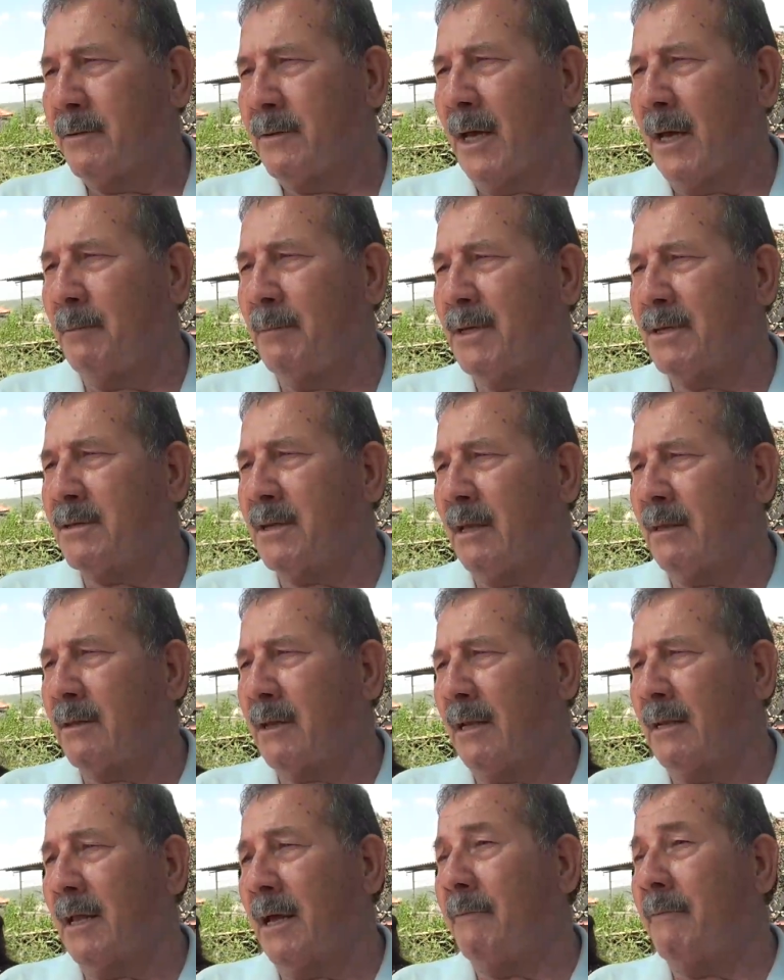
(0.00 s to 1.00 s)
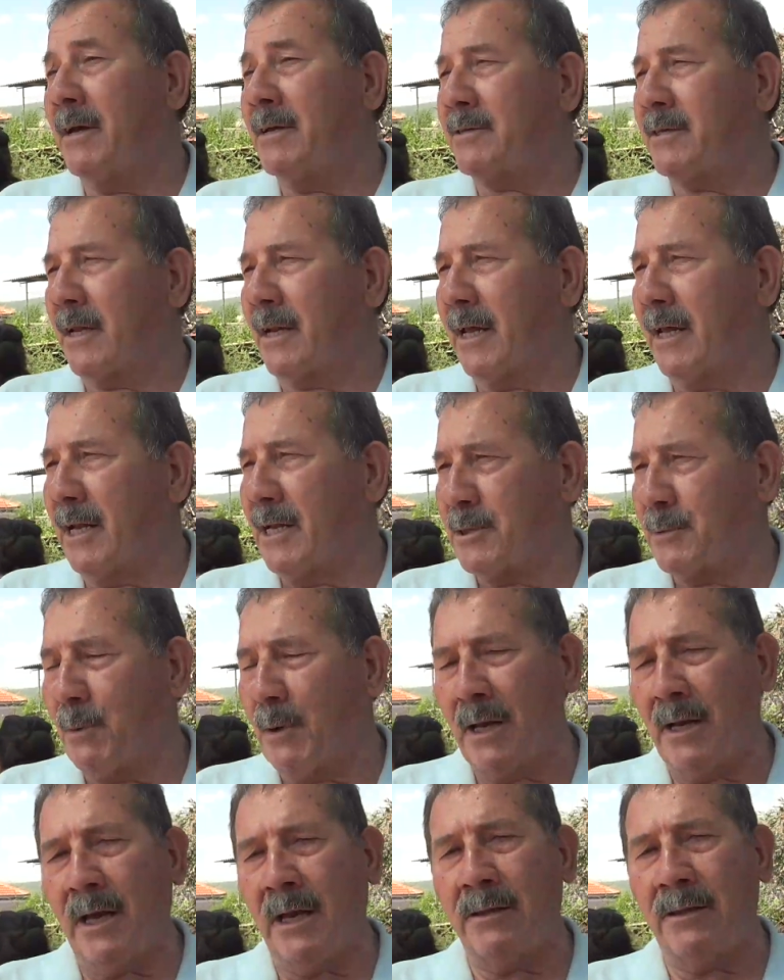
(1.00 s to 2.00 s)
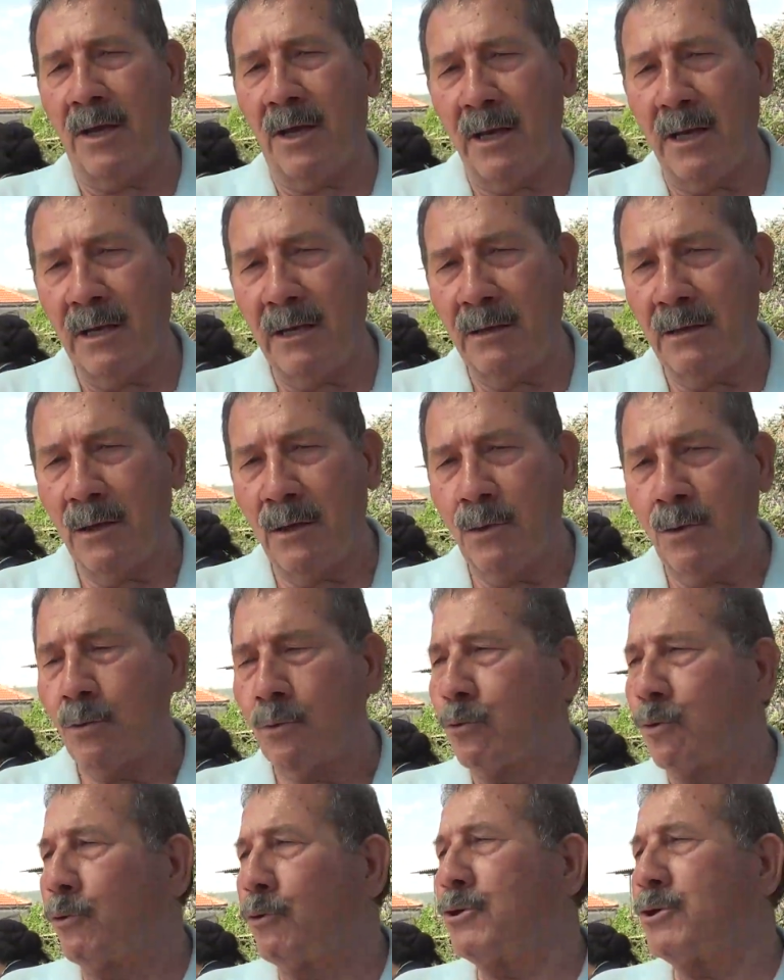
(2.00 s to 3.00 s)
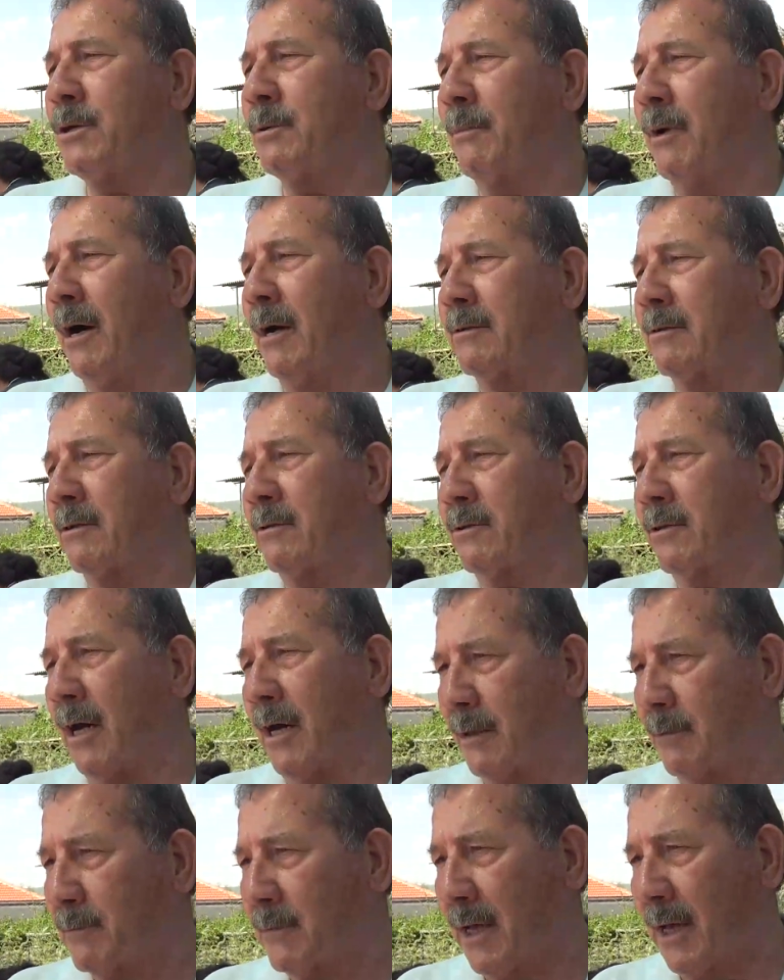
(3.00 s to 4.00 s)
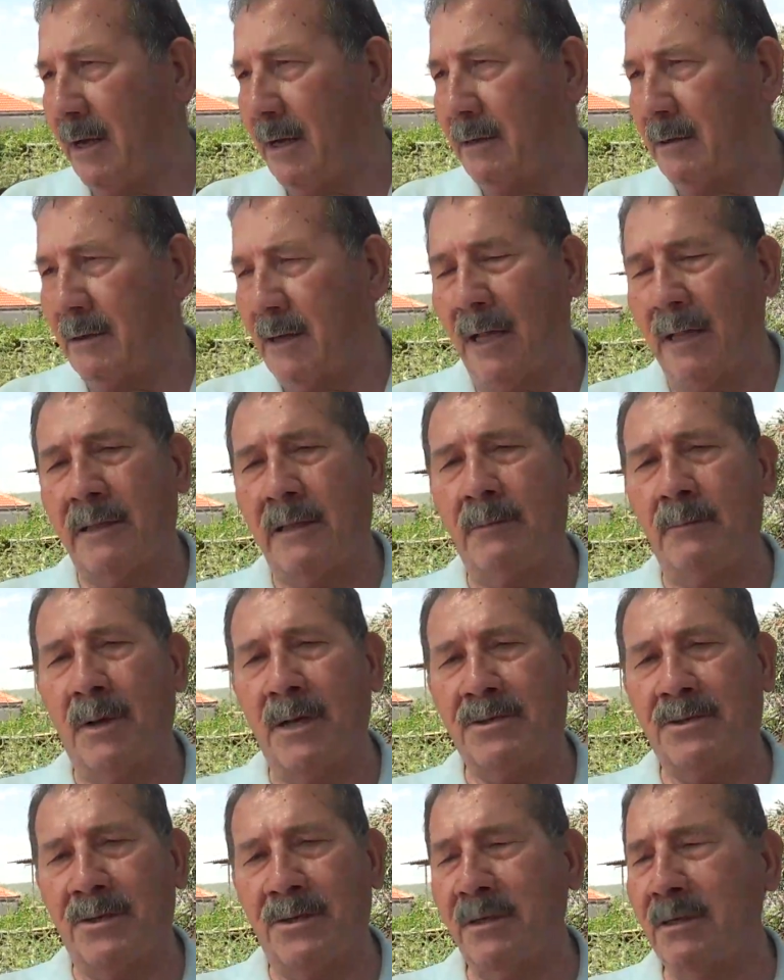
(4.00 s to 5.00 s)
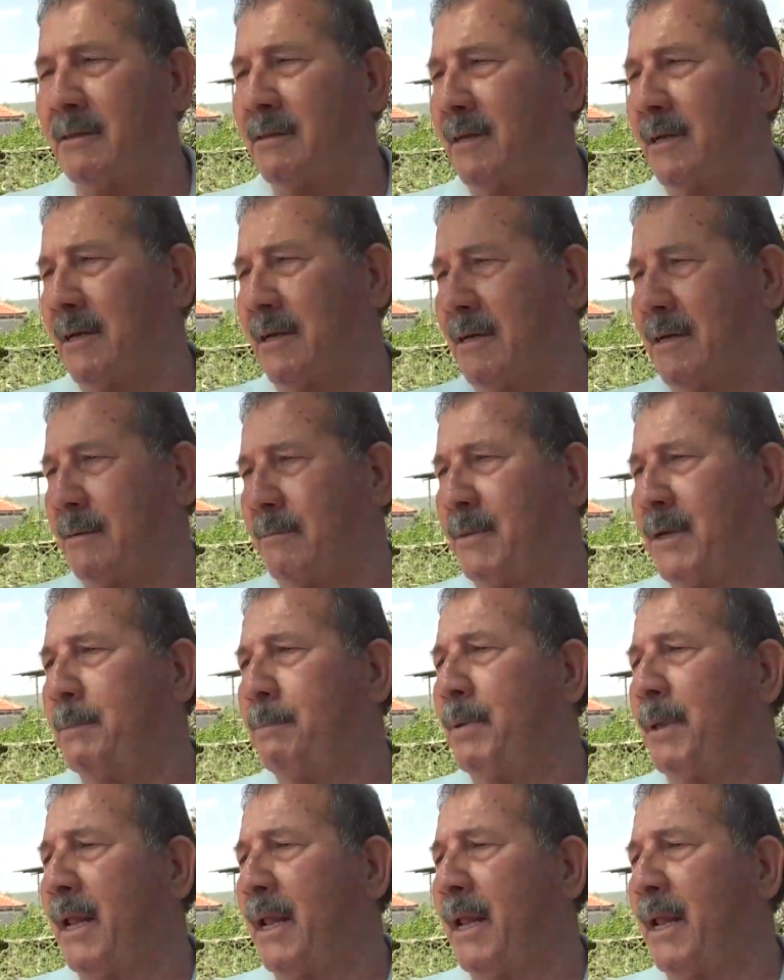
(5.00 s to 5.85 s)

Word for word: termik santralde ve sanayileşmeyle değil, turizm artı tarımla kalkınmasının e, bir